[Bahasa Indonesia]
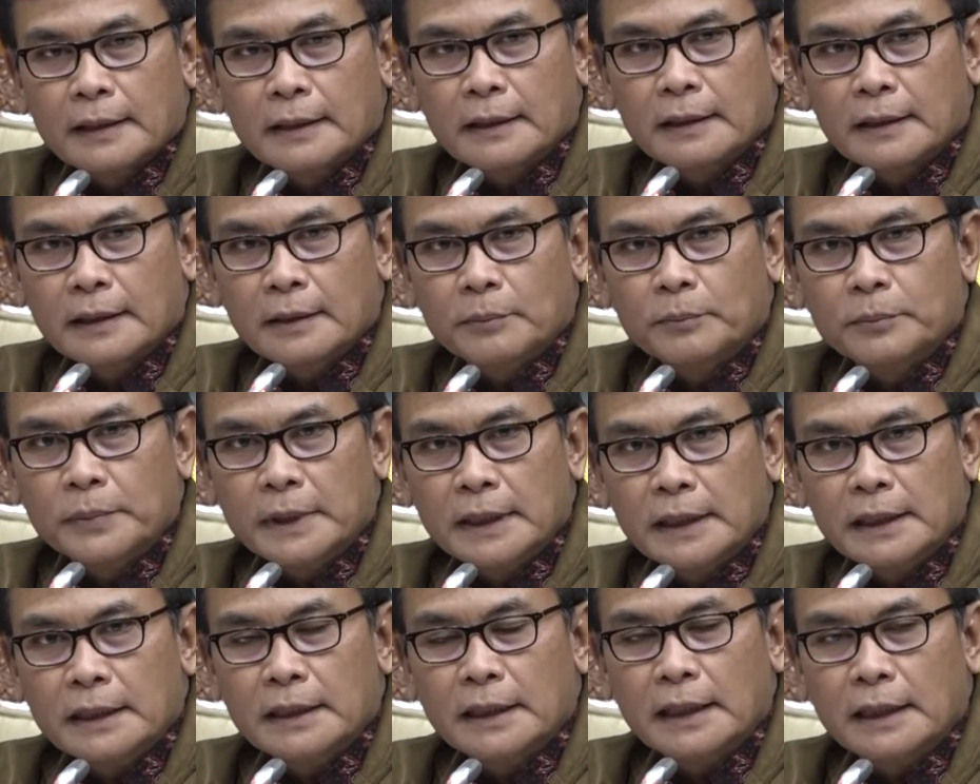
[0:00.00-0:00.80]
eh,
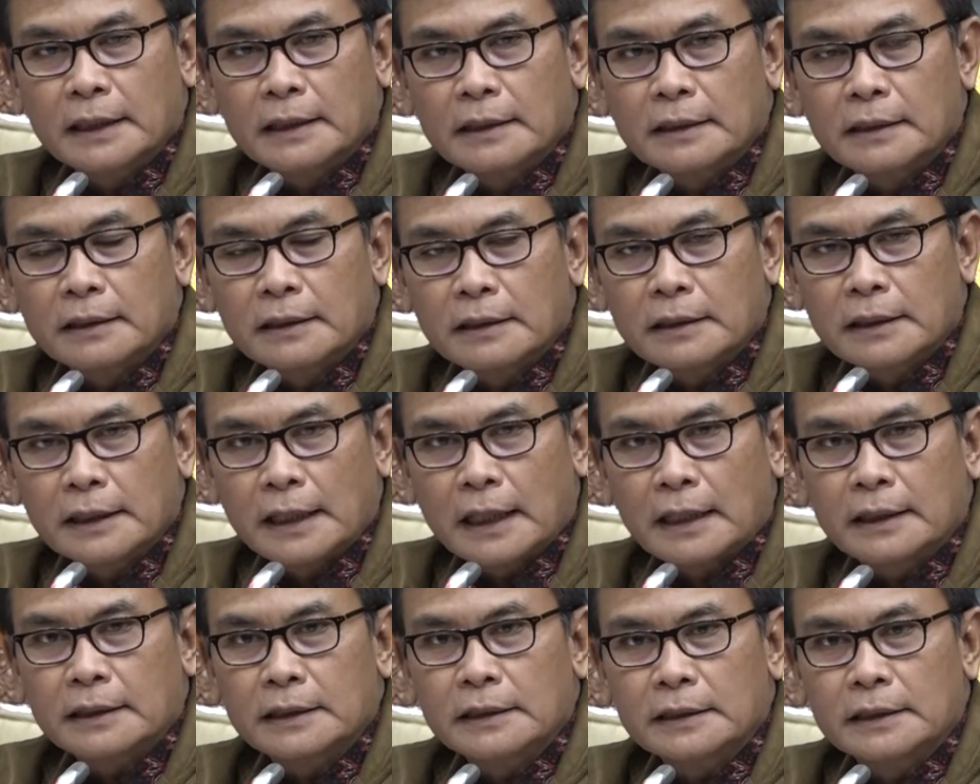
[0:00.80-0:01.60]
lebih dan
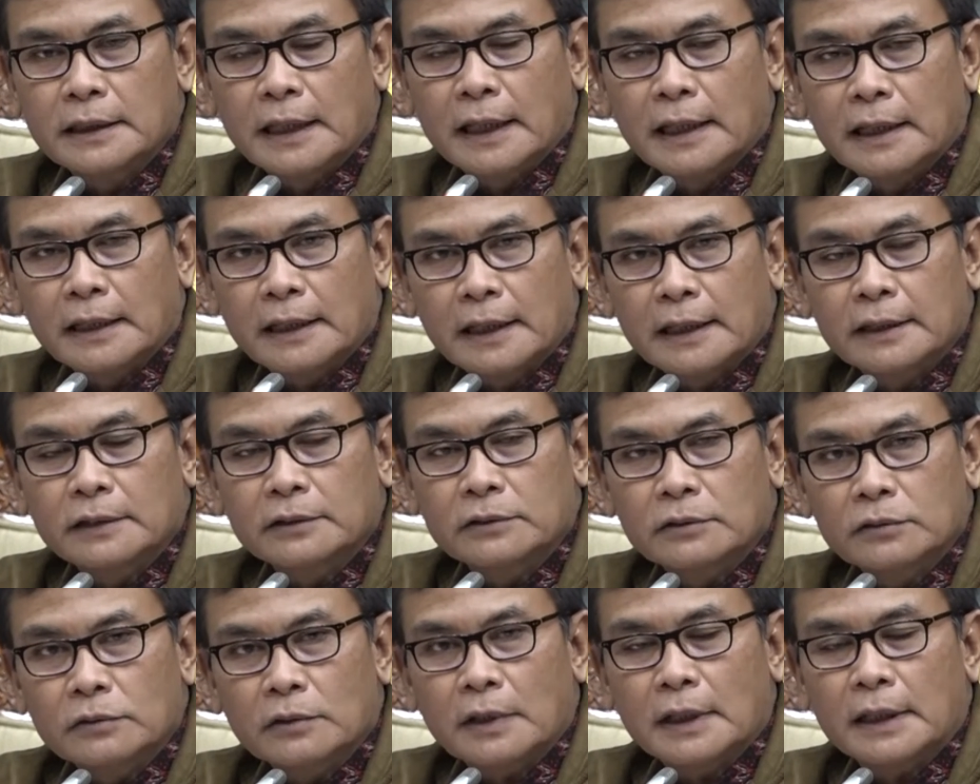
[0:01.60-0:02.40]
yang di daerah
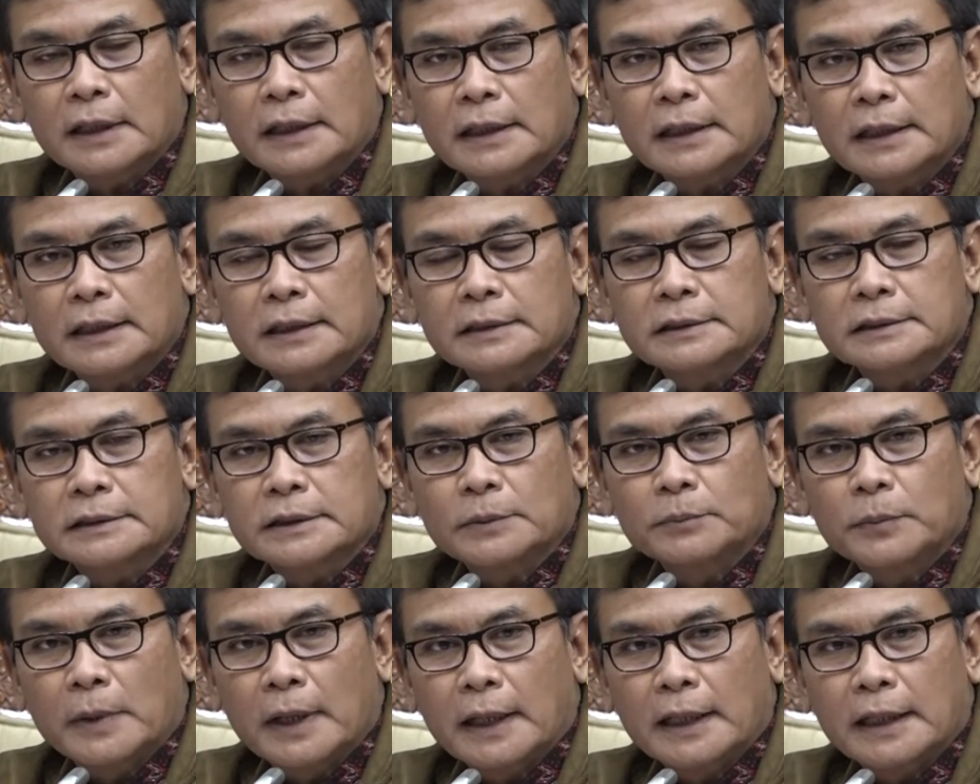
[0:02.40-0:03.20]
itu karena
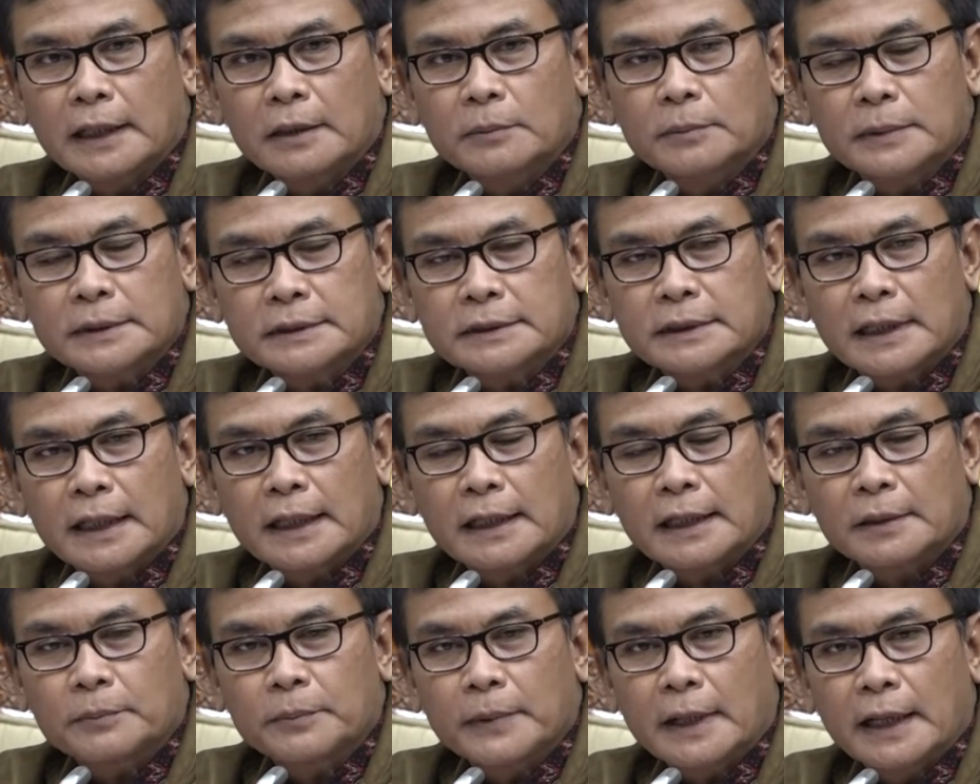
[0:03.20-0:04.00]
sebagian
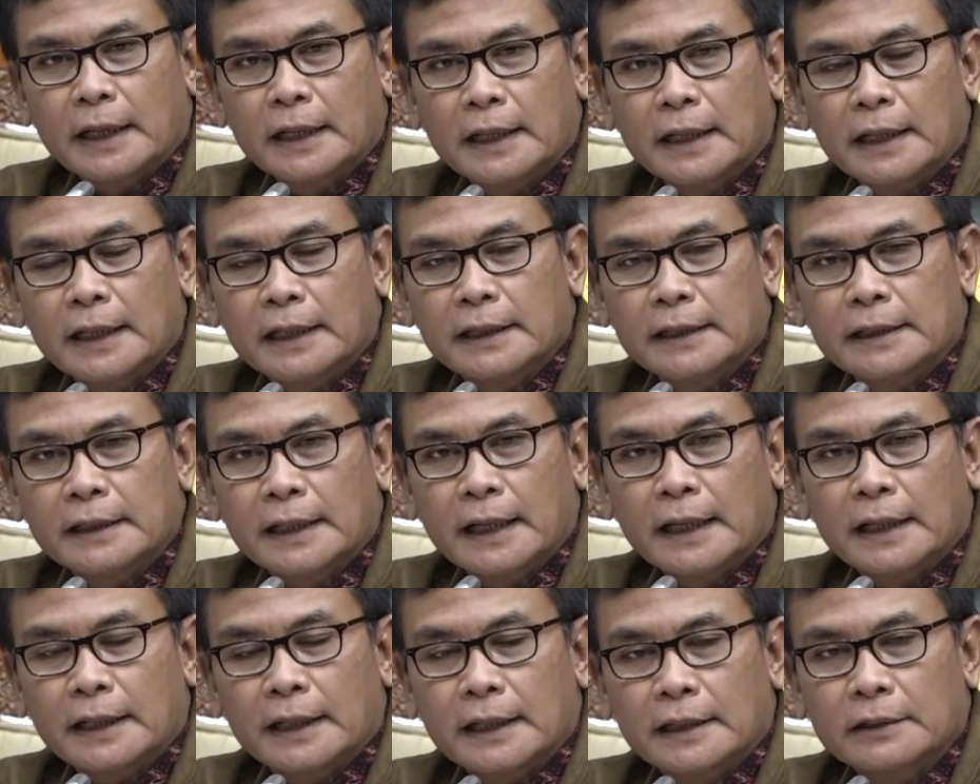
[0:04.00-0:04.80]
besar BNN yang di
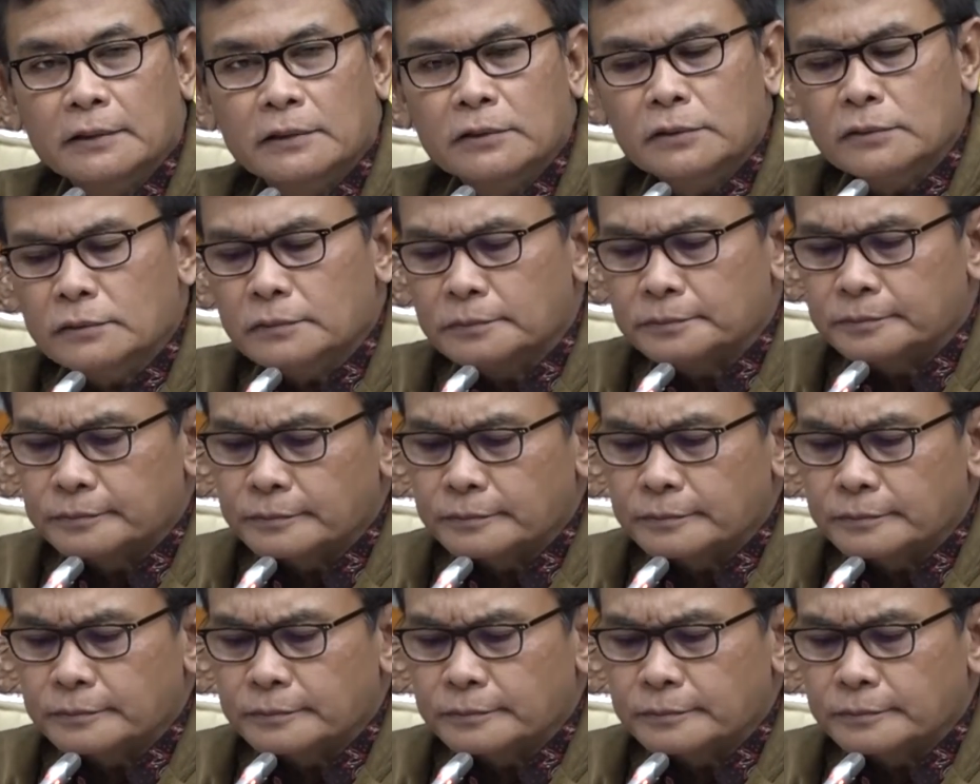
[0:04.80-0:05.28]
daerah itu